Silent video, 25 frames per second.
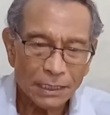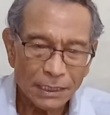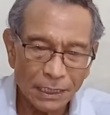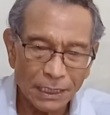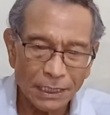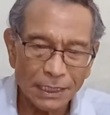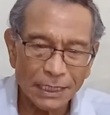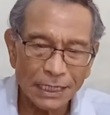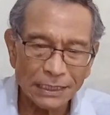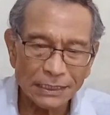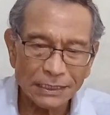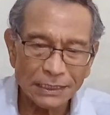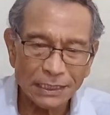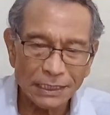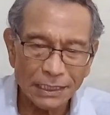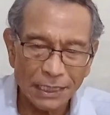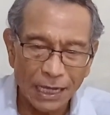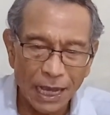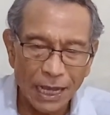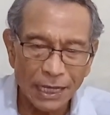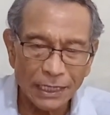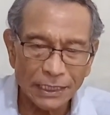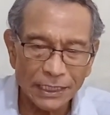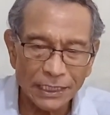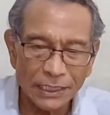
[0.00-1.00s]
Dekat
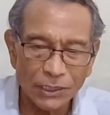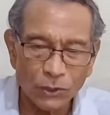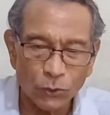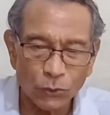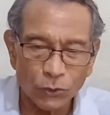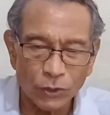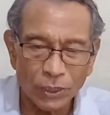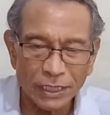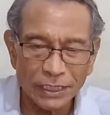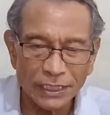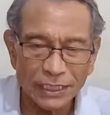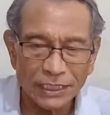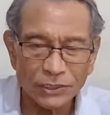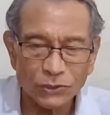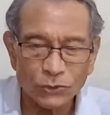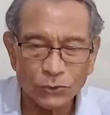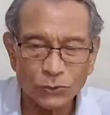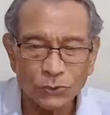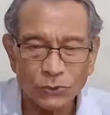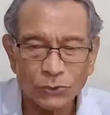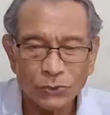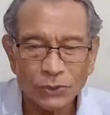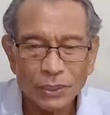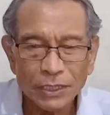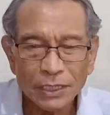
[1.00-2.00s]
kaki orang
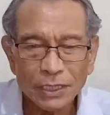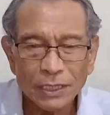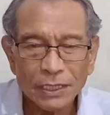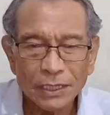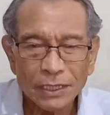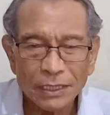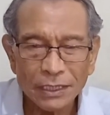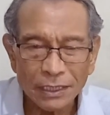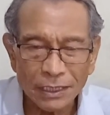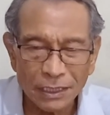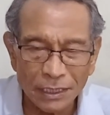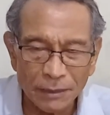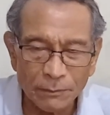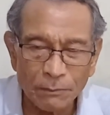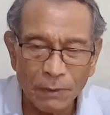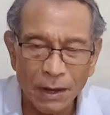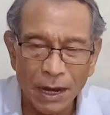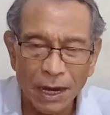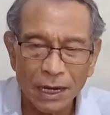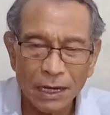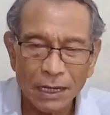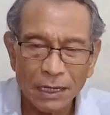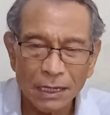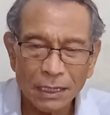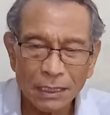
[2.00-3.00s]
itu
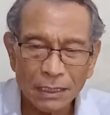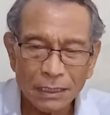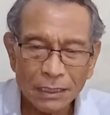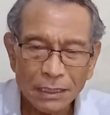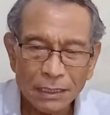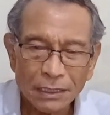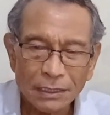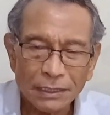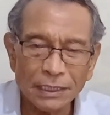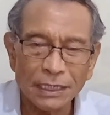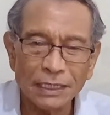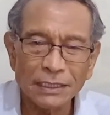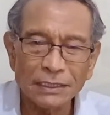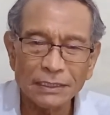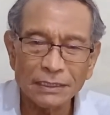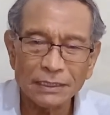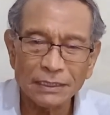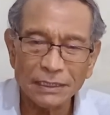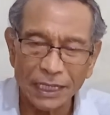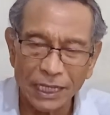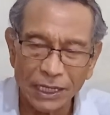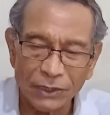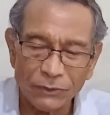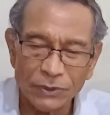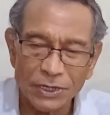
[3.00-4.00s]
rebah dan
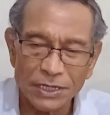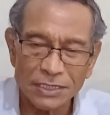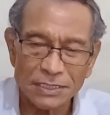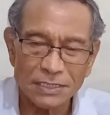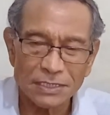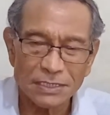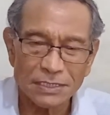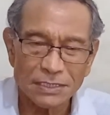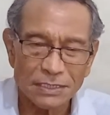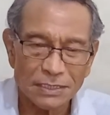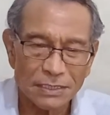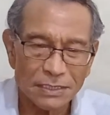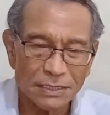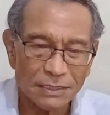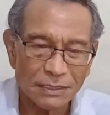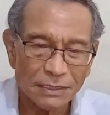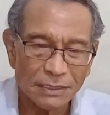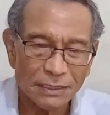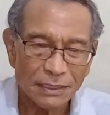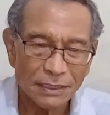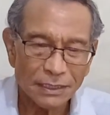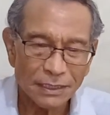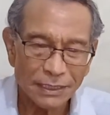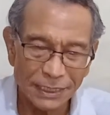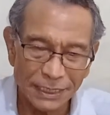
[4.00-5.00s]
tewas
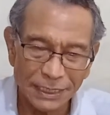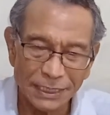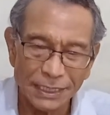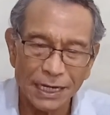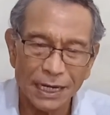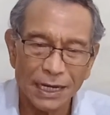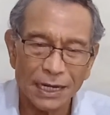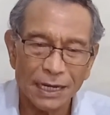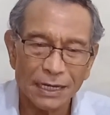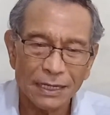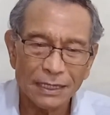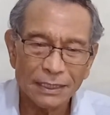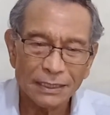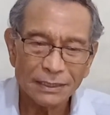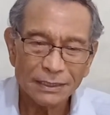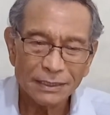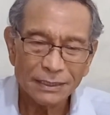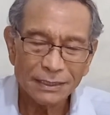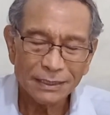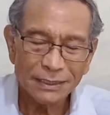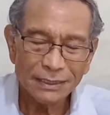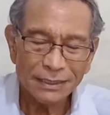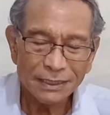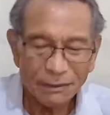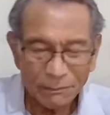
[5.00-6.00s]
dia.
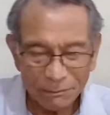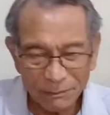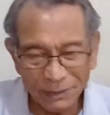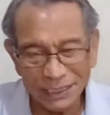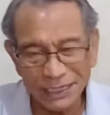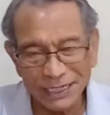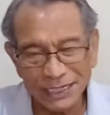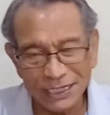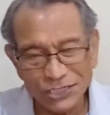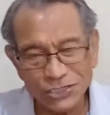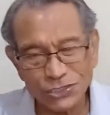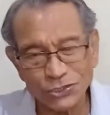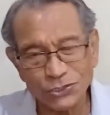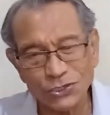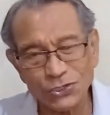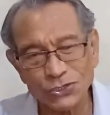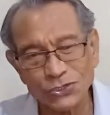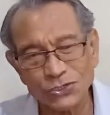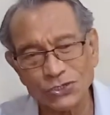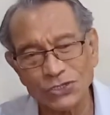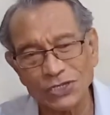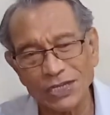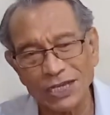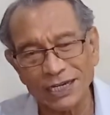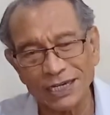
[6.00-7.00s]
Mari
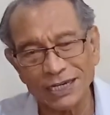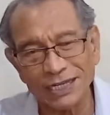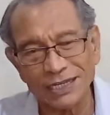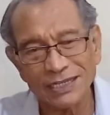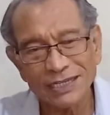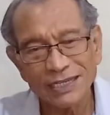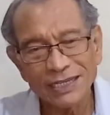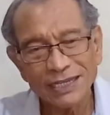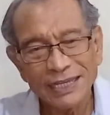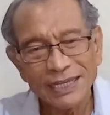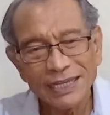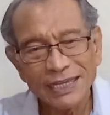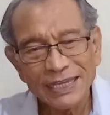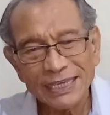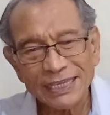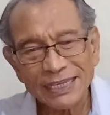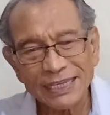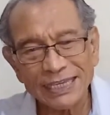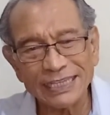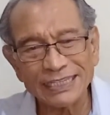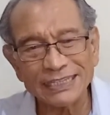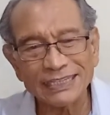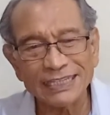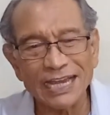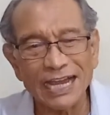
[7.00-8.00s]
saudara-saudara
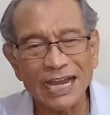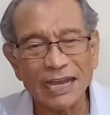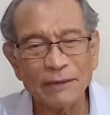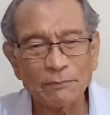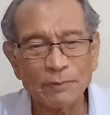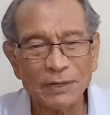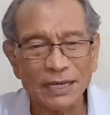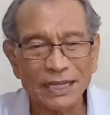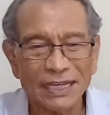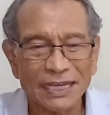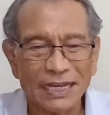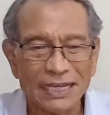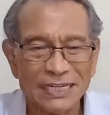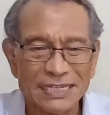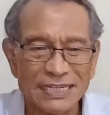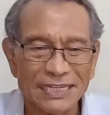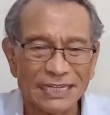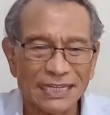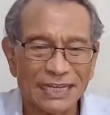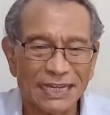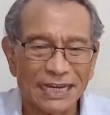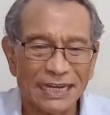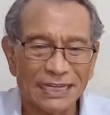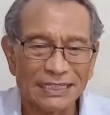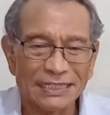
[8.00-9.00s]
kita
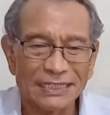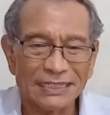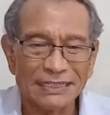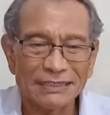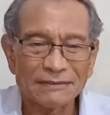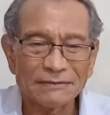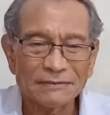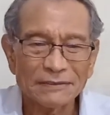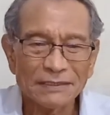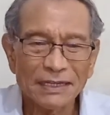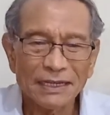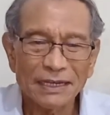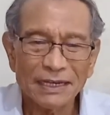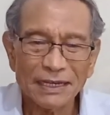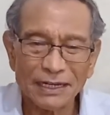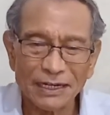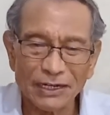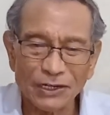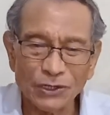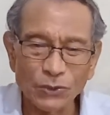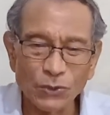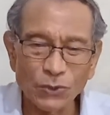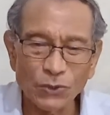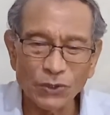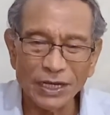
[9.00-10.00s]
aplikasikan
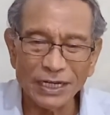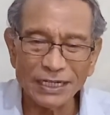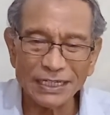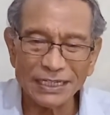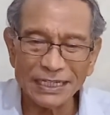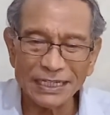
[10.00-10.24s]
renungan